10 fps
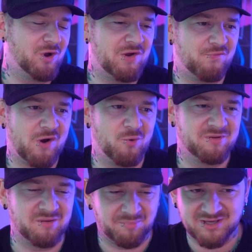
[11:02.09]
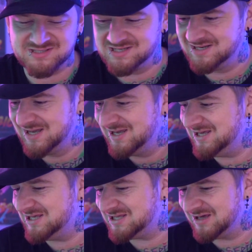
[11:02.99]
Erfahrungen mit dem Pack sind.
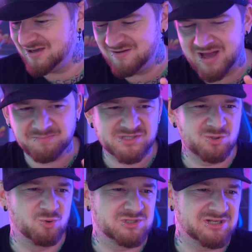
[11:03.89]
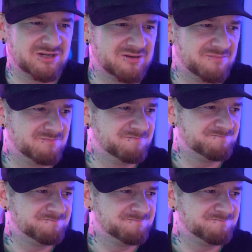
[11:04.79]
Ich, äh, absolute